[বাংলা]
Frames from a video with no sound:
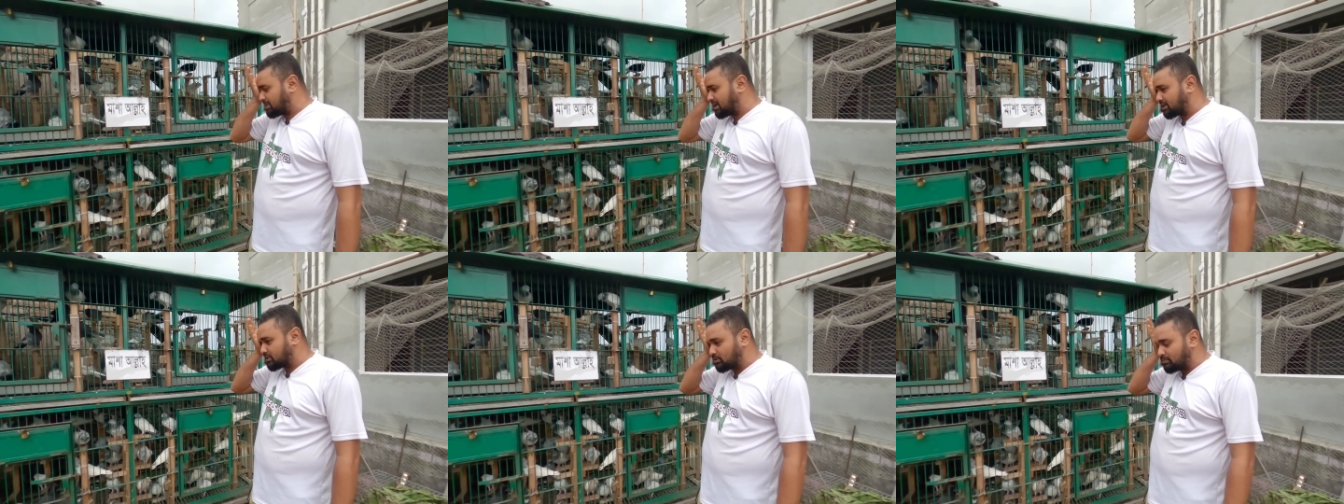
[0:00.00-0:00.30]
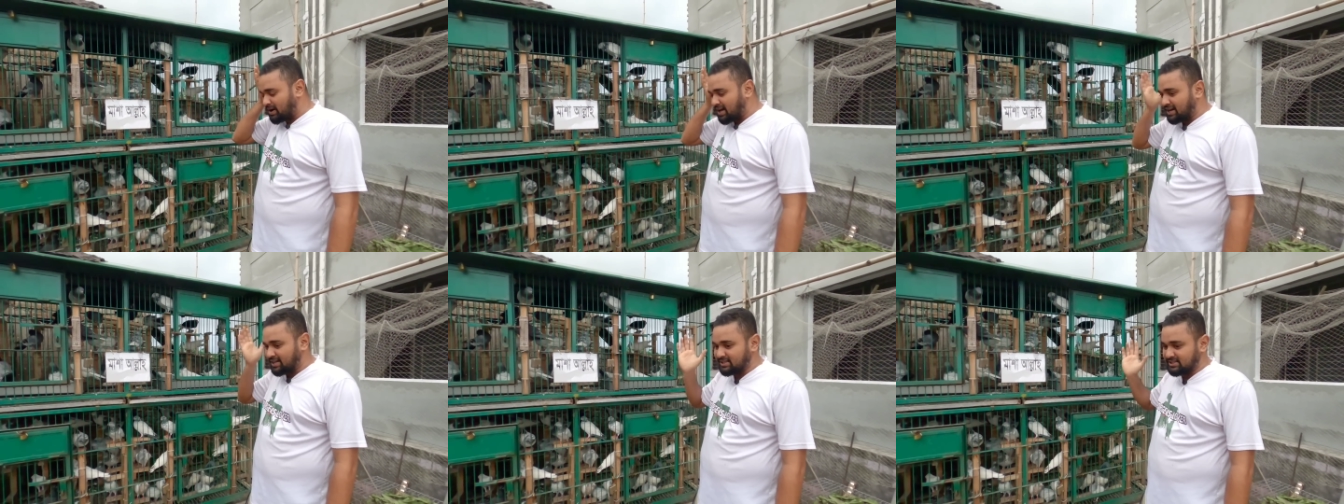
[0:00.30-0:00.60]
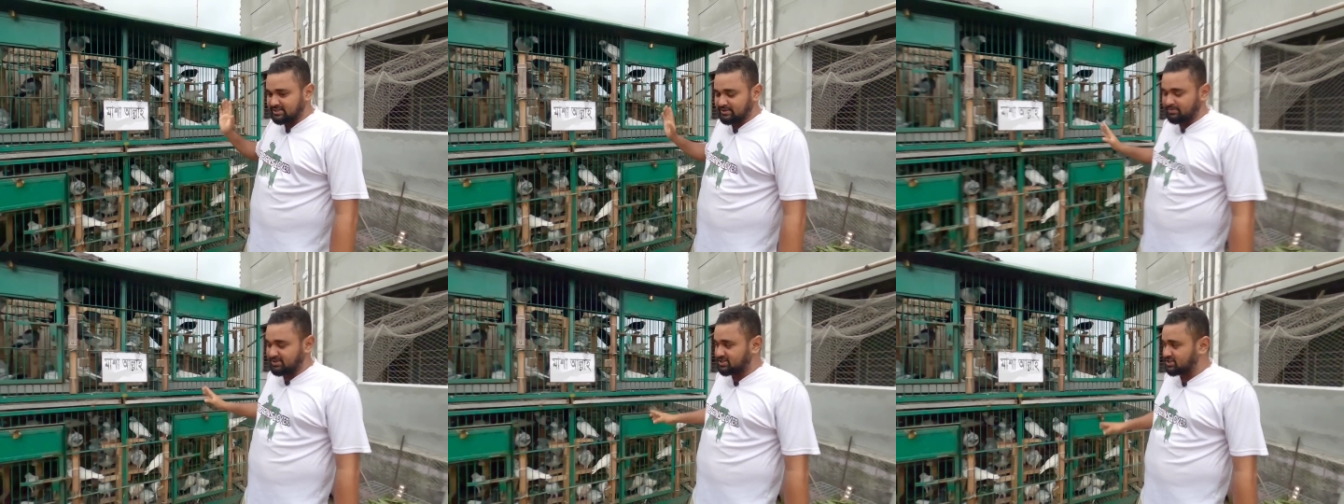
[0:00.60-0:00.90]
কার্বিনে একটু বাড়াই
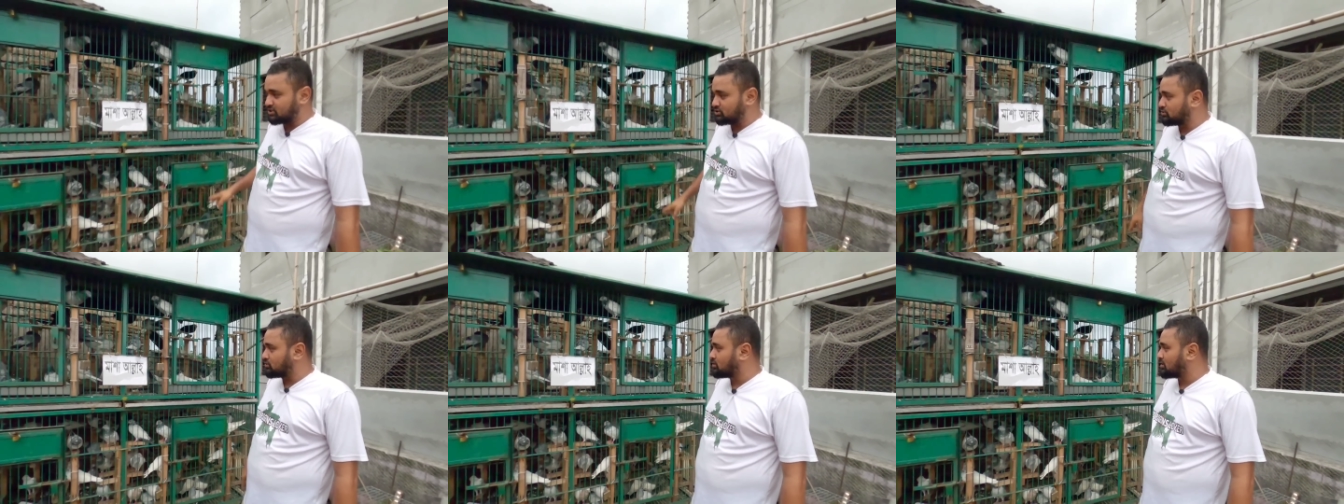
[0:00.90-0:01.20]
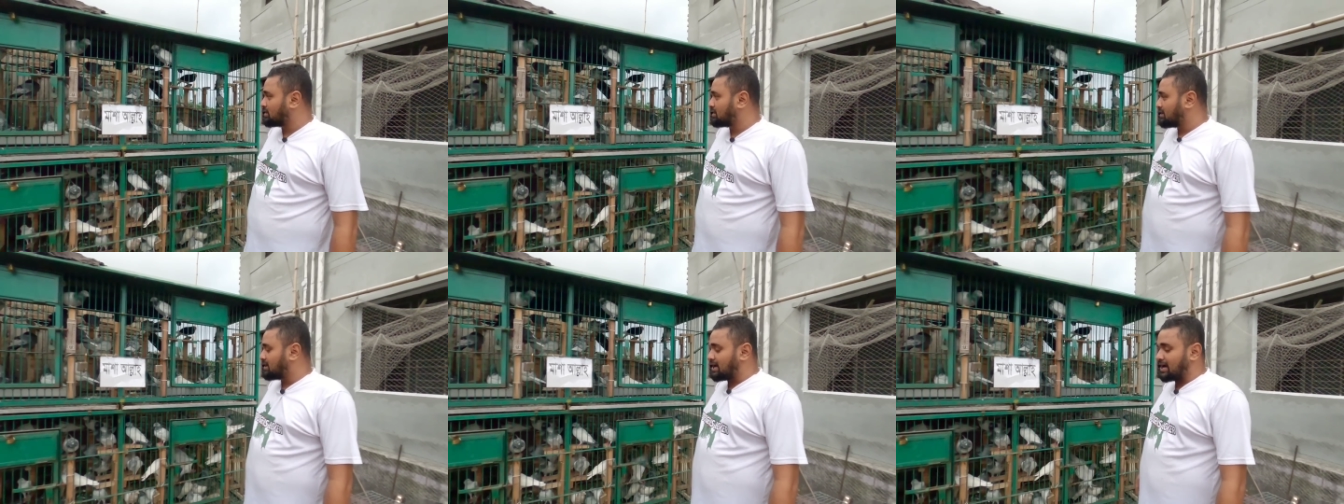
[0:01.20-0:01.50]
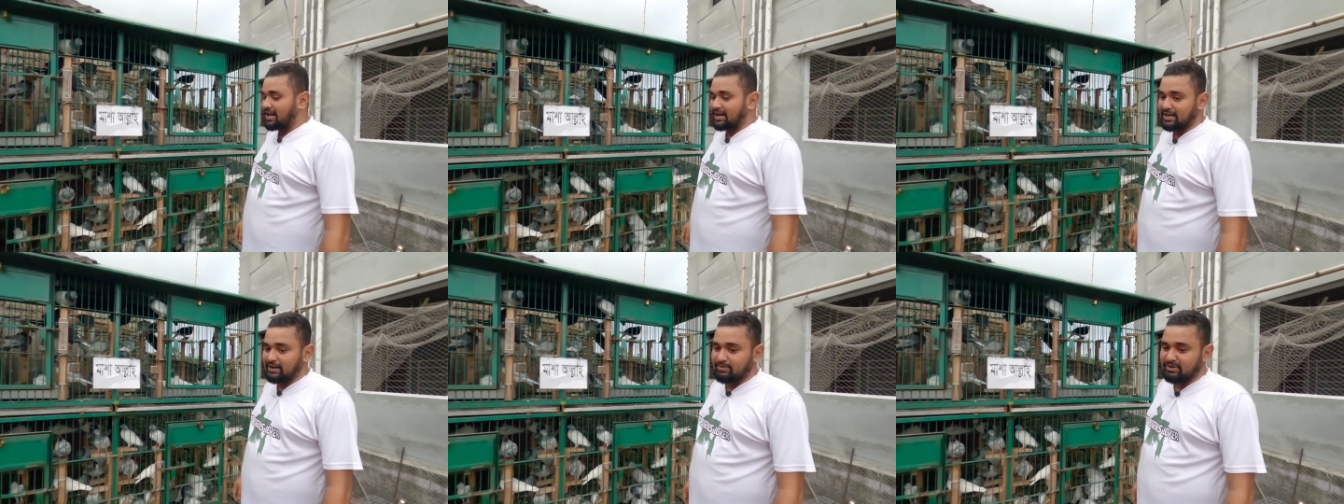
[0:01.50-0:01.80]
দিছি বেশ কিছু
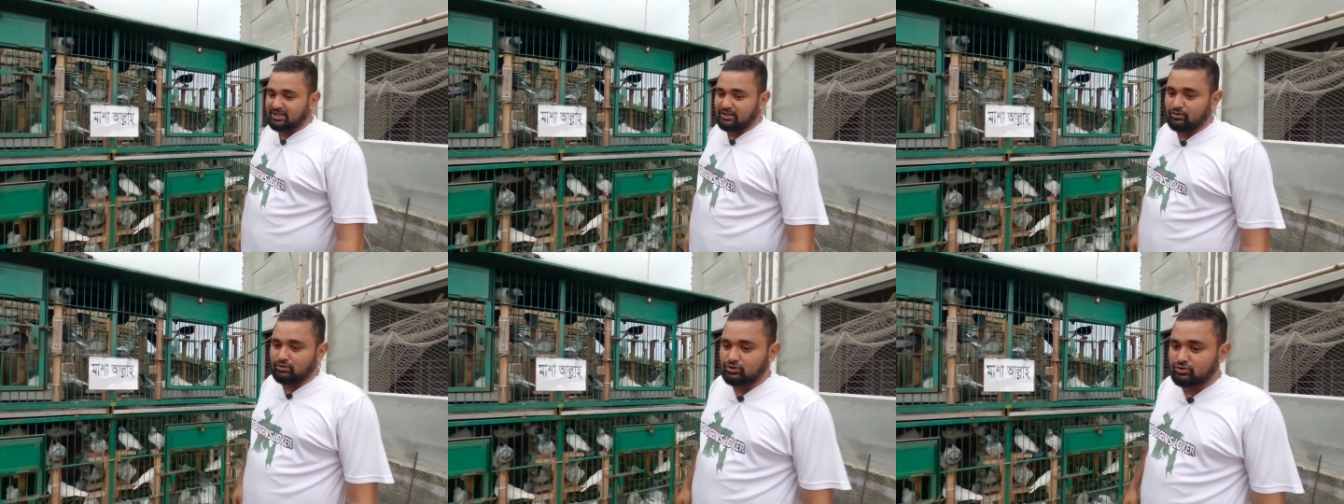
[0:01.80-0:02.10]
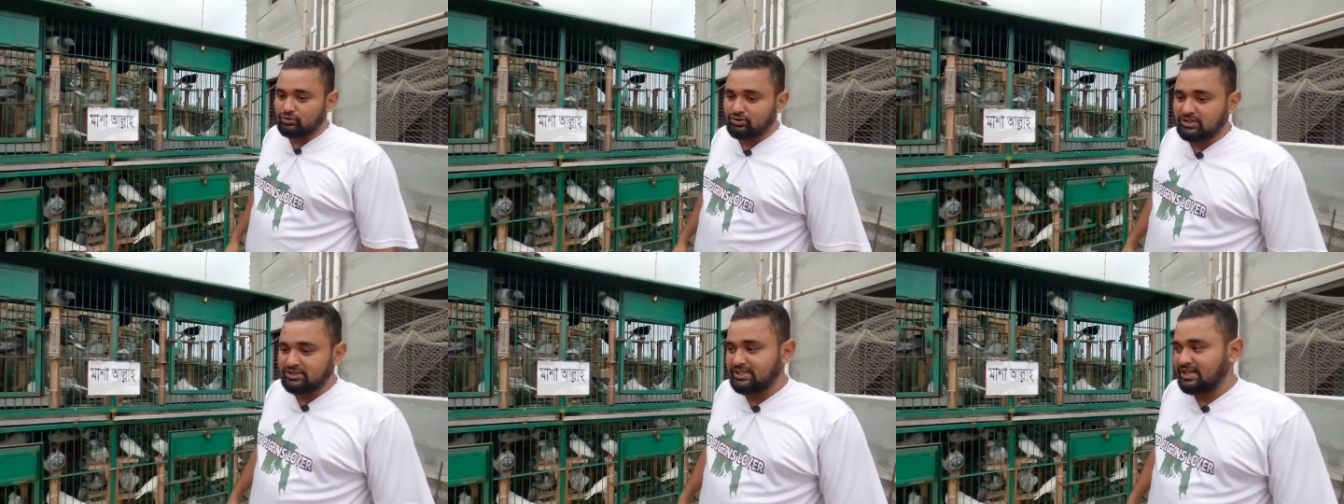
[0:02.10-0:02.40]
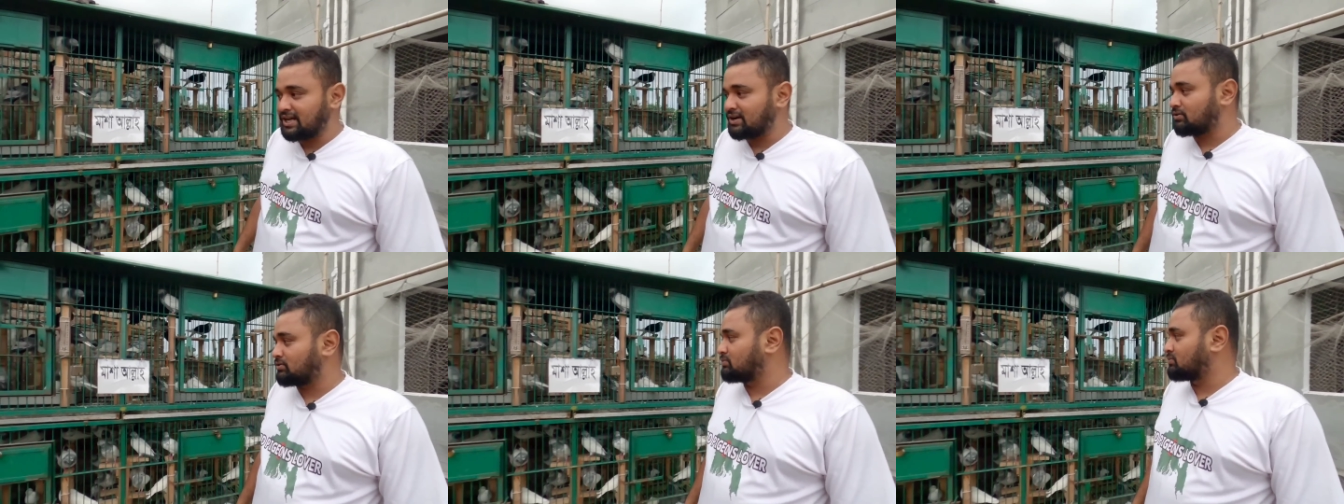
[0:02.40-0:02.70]
হালকা পাতলা ওষুধ
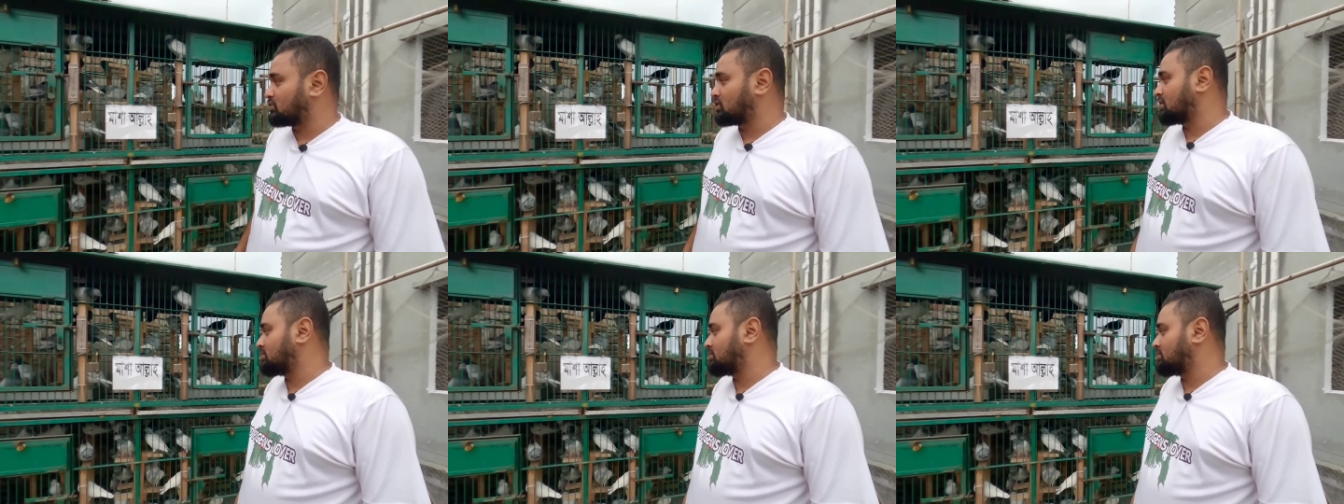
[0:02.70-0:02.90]
দিছি এখন